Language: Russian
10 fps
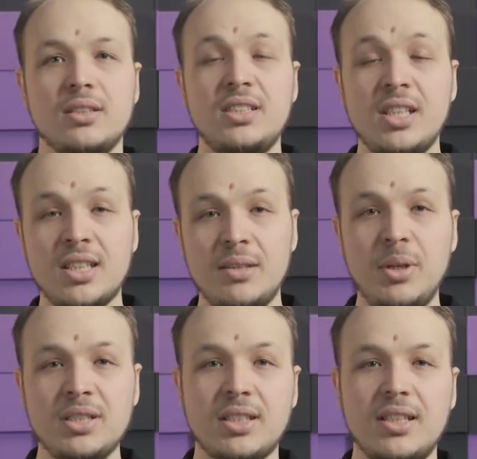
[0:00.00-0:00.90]
Десятое
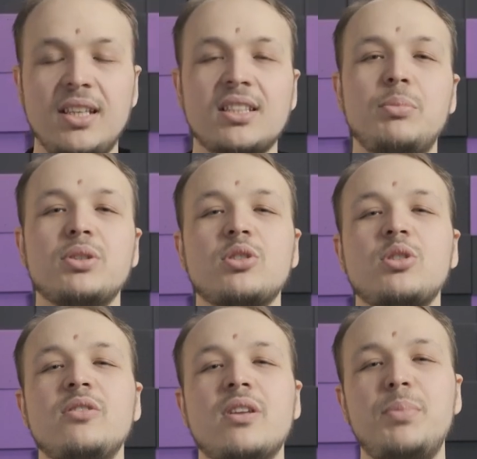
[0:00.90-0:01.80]
место, и это,
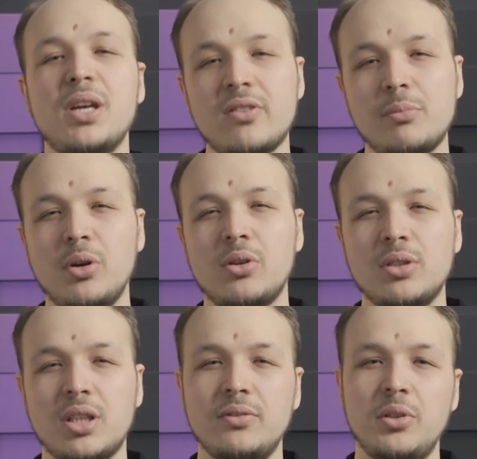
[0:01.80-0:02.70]
безусловно, первый бой Конора в